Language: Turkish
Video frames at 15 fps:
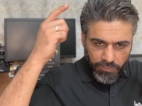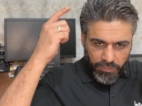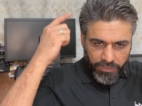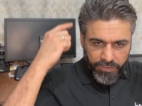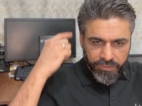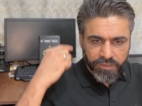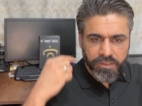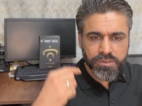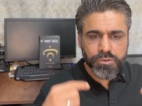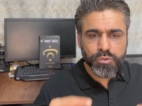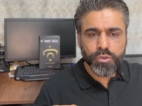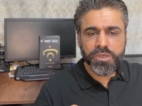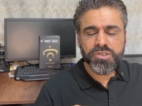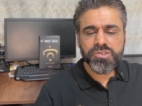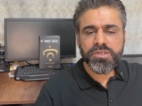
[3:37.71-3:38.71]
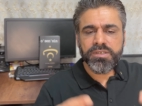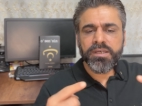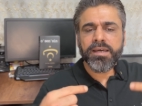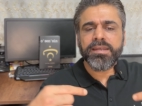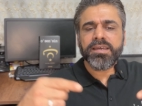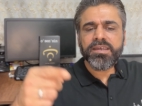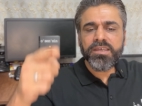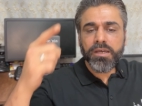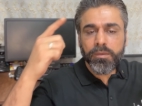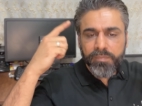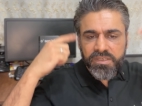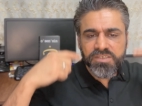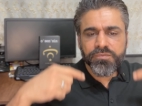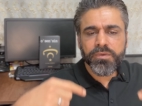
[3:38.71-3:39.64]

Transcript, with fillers: ahiret sürecini yani kıyamet